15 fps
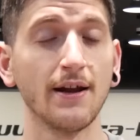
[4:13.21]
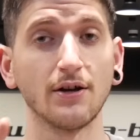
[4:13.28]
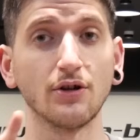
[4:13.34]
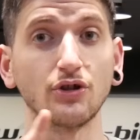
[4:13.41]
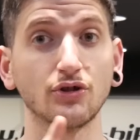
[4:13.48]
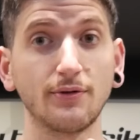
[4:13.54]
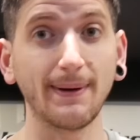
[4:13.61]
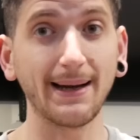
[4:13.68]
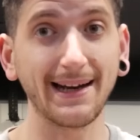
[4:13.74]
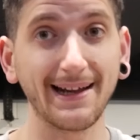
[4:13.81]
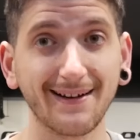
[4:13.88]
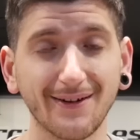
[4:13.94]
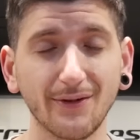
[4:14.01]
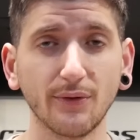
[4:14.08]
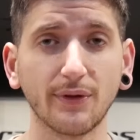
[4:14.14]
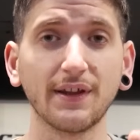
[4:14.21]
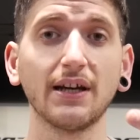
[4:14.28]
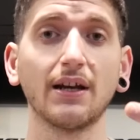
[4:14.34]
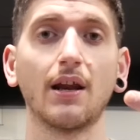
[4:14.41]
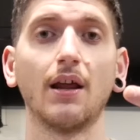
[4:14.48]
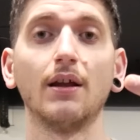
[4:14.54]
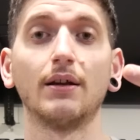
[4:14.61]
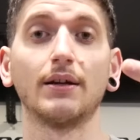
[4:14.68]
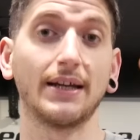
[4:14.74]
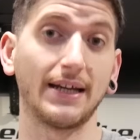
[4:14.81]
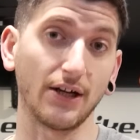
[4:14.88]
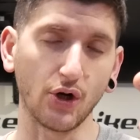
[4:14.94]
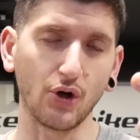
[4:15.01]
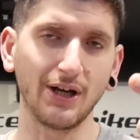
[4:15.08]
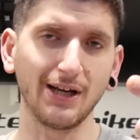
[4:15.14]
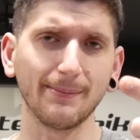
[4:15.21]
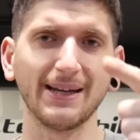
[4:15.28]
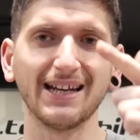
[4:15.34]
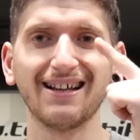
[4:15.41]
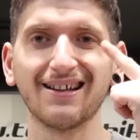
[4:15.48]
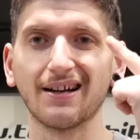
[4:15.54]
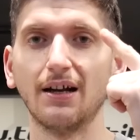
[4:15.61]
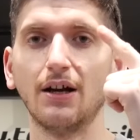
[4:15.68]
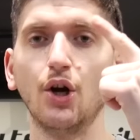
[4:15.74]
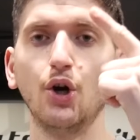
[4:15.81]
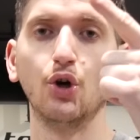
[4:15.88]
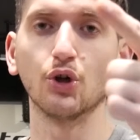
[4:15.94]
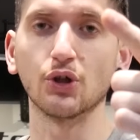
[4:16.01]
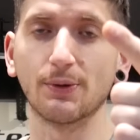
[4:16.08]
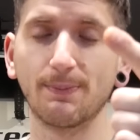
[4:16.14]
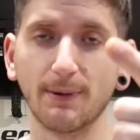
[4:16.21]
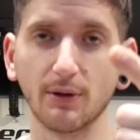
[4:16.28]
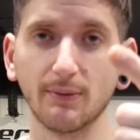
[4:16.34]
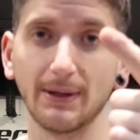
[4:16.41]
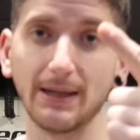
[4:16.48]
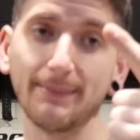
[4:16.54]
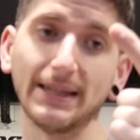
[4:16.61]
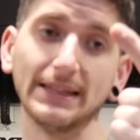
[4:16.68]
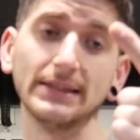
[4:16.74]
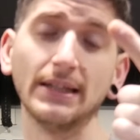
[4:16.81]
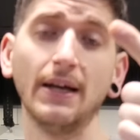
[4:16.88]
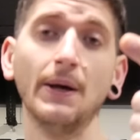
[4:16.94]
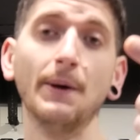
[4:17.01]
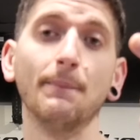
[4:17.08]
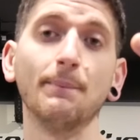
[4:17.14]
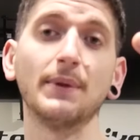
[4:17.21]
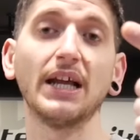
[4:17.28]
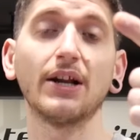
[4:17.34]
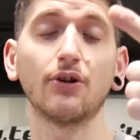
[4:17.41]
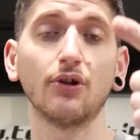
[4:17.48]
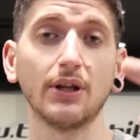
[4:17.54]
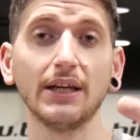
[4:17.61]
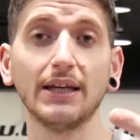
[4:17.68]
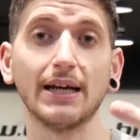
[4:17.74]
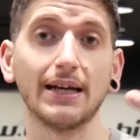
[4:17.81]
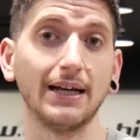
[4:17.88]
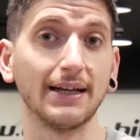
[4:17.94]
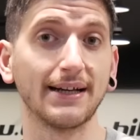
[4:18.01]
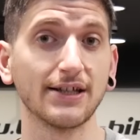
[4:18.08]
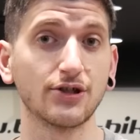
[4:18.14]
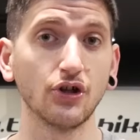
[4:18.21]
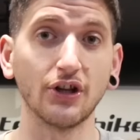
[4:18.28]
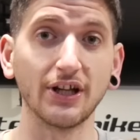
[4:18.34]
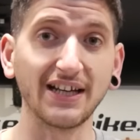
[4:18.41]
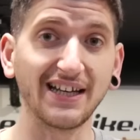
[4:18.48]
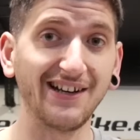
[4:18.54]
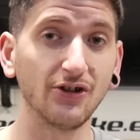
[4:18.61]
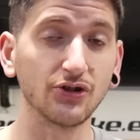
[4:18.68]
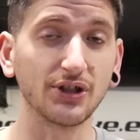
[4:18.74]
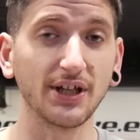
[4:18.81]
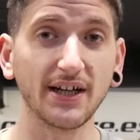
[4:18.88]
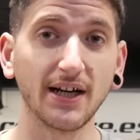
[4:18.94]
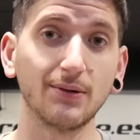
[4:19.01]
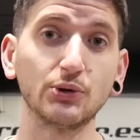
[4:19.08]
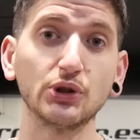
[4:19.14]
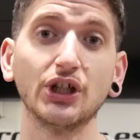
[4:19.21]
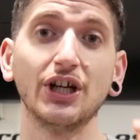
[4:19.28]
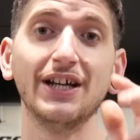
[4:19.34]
nos van a reducir que no eliminar los problemas de rodilla en el caso de que los tengamos